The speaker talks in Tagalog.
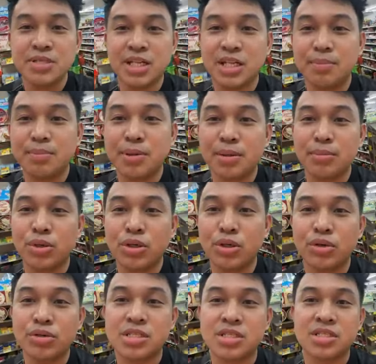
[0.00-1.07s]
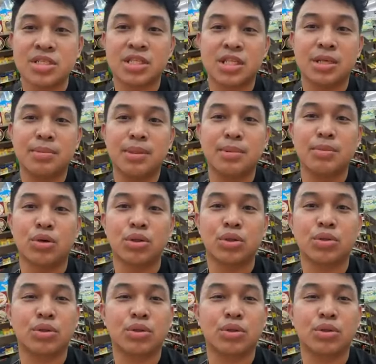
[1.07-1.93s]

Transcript: ilibre mo yung CCTV mo,